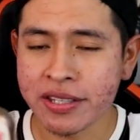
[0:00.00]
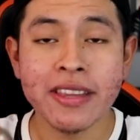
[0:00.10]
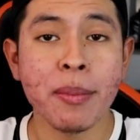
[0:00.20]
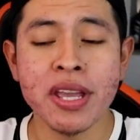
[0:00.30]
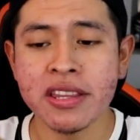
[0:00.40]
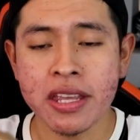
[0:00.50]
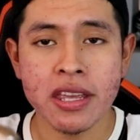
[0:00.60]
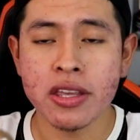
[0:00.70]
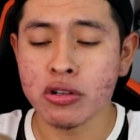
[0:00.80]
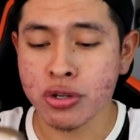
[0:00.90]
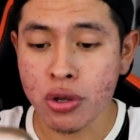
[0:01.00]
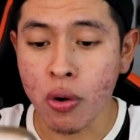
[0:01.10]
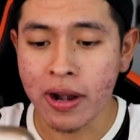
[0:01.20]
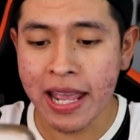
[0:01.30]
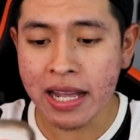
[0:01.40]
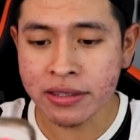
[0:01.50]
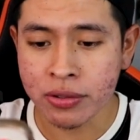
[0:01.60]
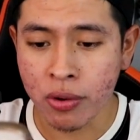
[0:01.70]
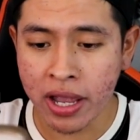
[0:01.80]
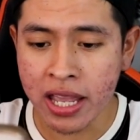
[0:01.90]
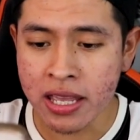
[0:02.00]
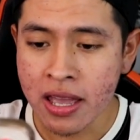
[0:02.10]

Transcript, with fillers: David y yo soy Goliath, ¿ok?